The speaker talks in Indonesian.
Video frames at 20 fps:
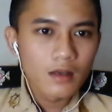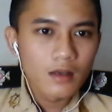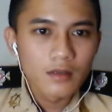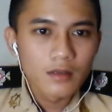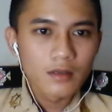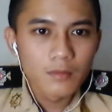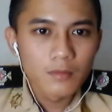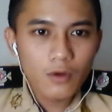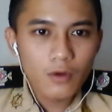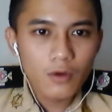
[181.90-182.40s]

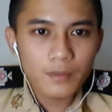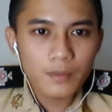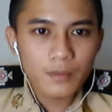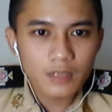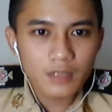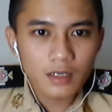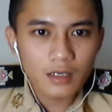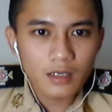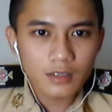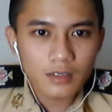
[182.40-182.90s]
blok pesan
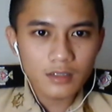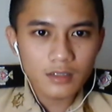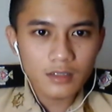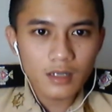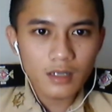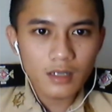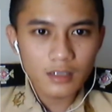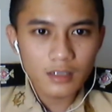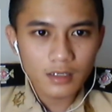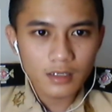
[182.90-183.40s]
yang tidak
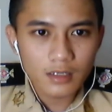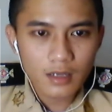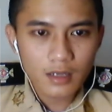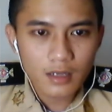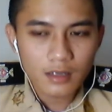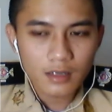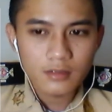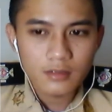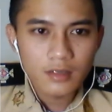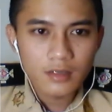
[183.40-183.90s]

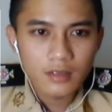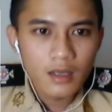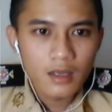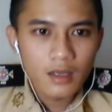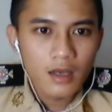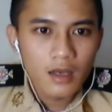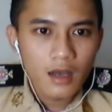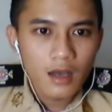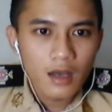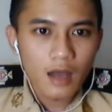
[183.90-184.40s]
diinginkan.
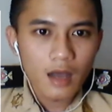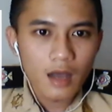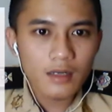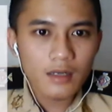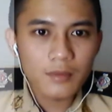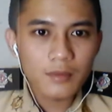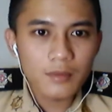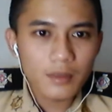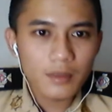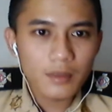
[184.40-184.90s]
Anda
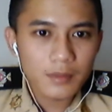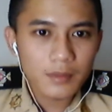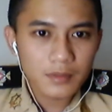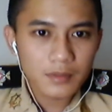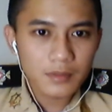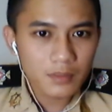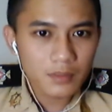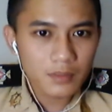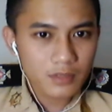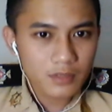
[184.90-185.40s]
mendapat pesan
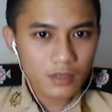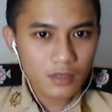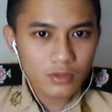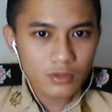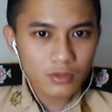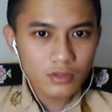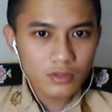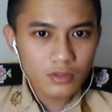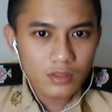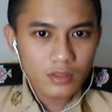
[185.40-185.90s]
misterius
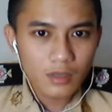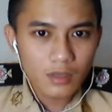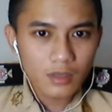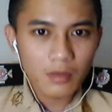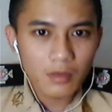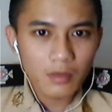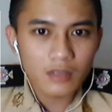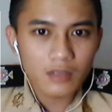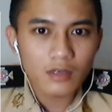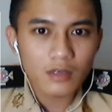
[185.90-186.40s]
yang
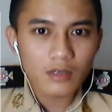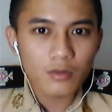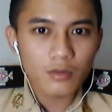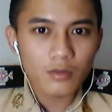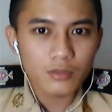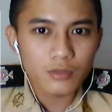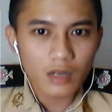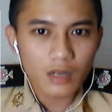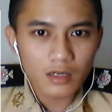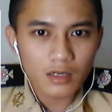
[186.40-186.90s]
mengatakan komputer
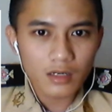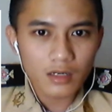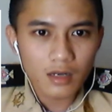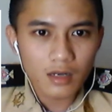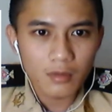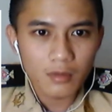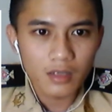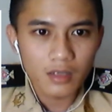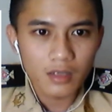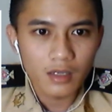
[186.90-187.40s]
Anda dalam
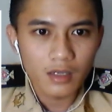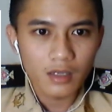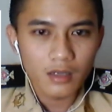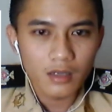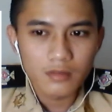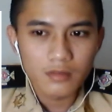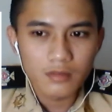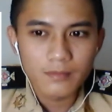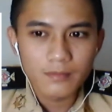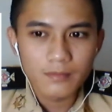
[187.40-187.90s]
bahaya.
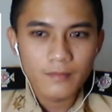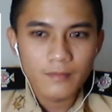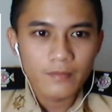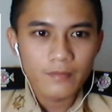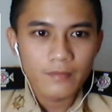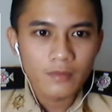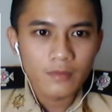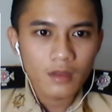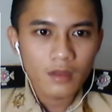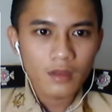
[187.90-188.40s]

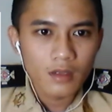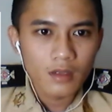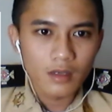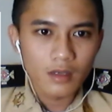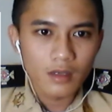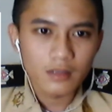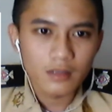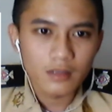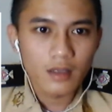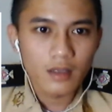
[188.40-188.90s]
Yang
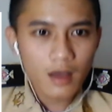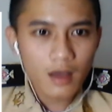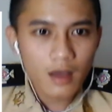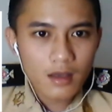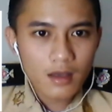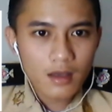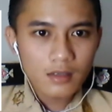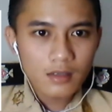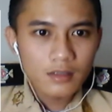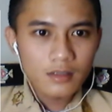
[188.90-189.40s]
ketiga,
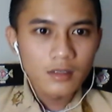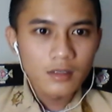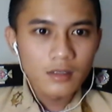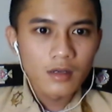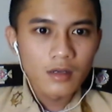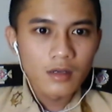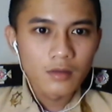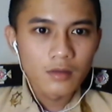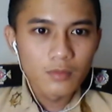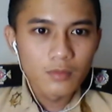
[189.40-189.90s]

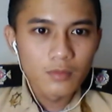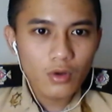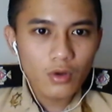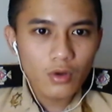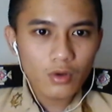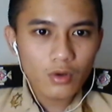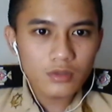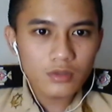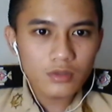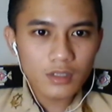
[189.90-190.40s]
blok
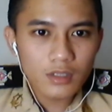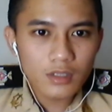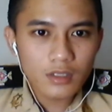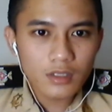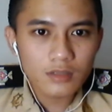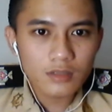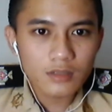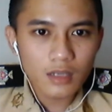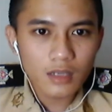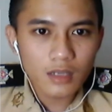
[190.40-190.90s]
konten yang
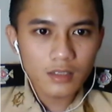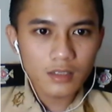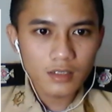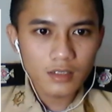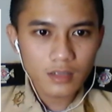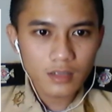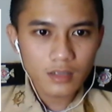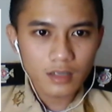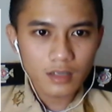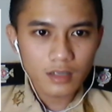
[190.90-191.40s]
tak
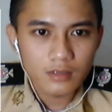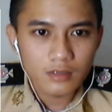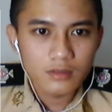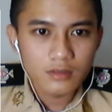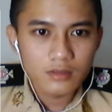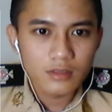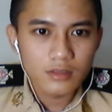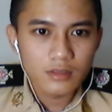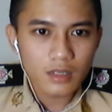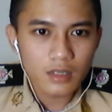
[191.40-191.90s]
diinginkan.
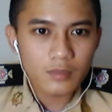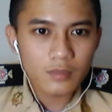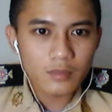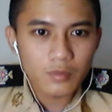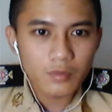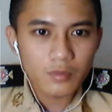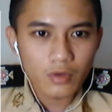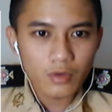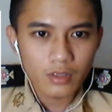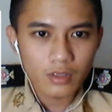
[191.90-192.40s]
Selain
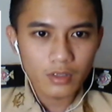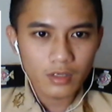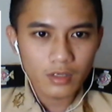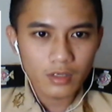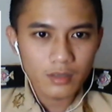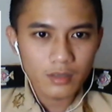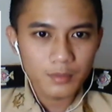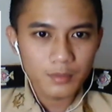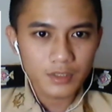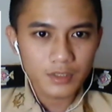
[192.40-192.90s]
memblokir
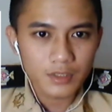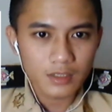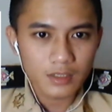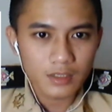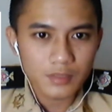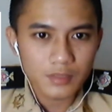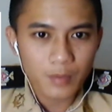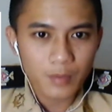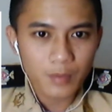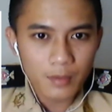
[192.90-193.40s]
pesan
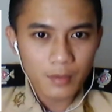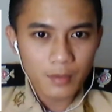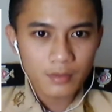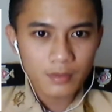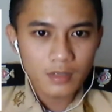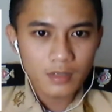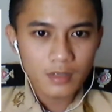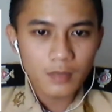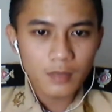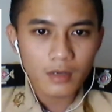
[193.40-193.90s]
spam
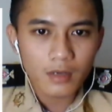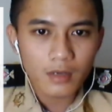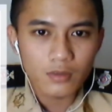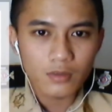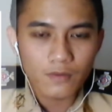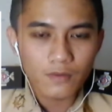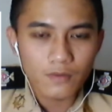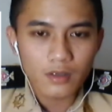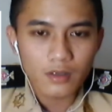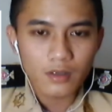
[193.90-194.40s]
dan mengandung
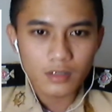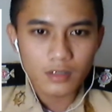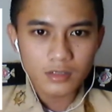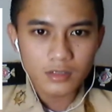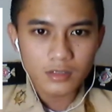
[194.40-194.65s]
virus,